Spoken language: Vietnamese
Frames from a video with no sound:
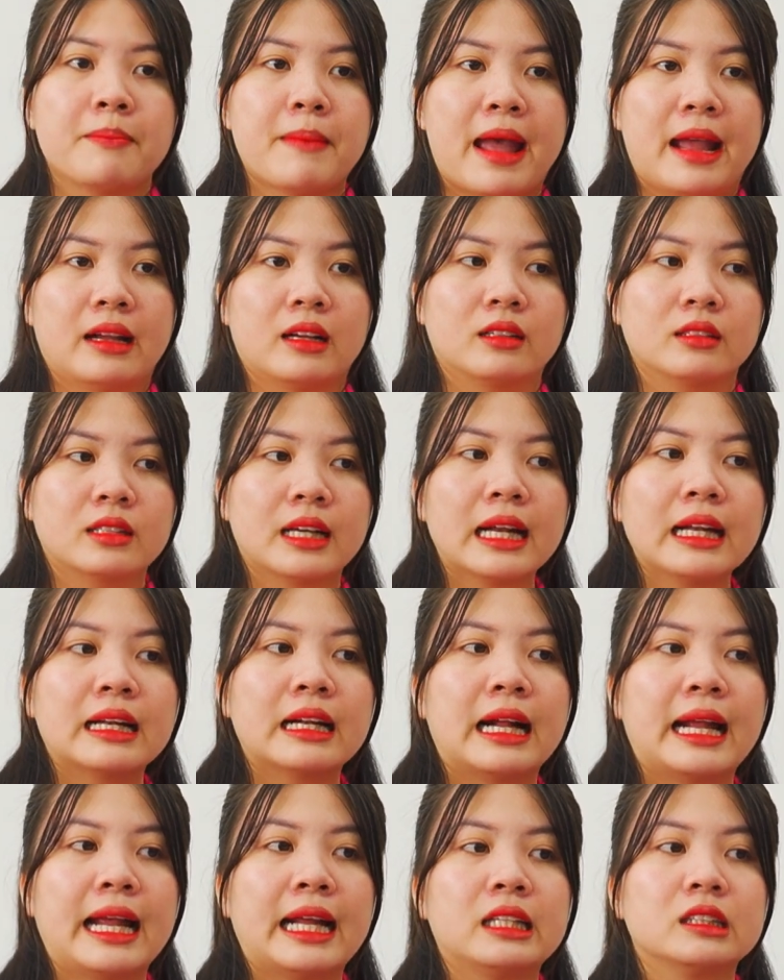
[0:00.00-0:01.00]
Bạn
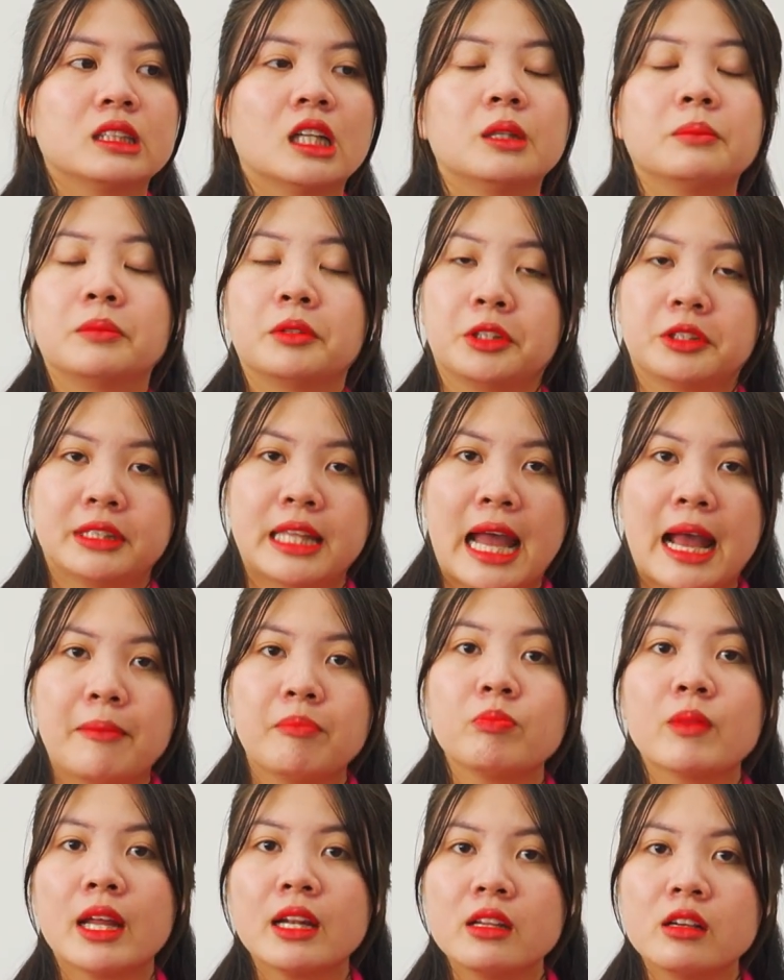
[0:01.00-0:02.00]
khách hàng từ
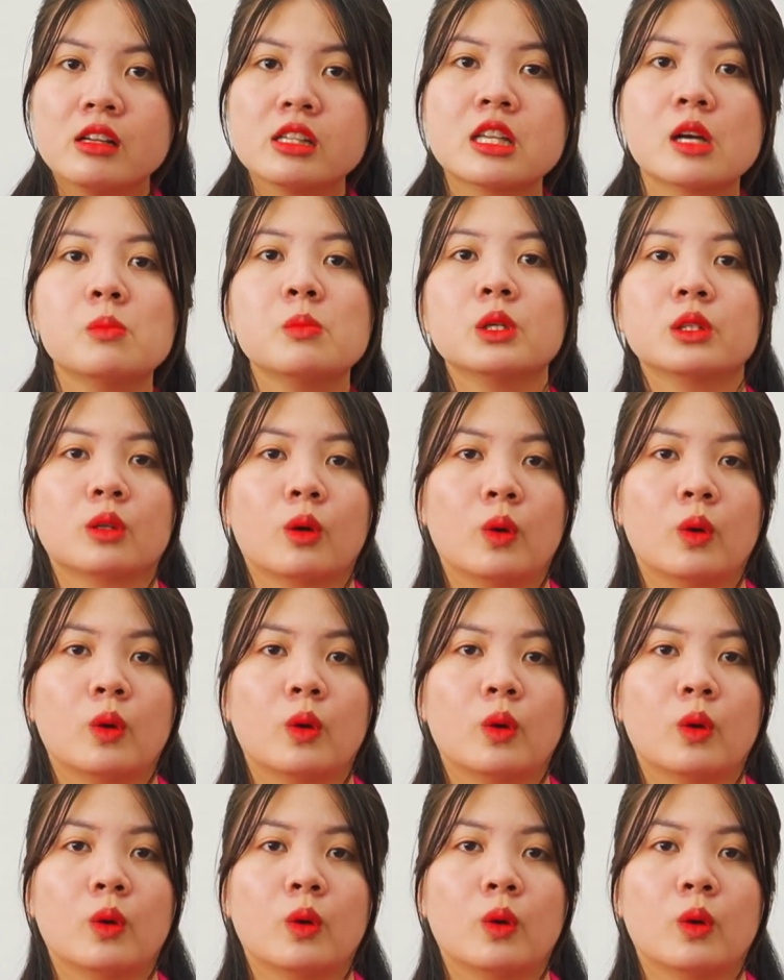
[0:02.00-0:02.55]
18 đến dưới 60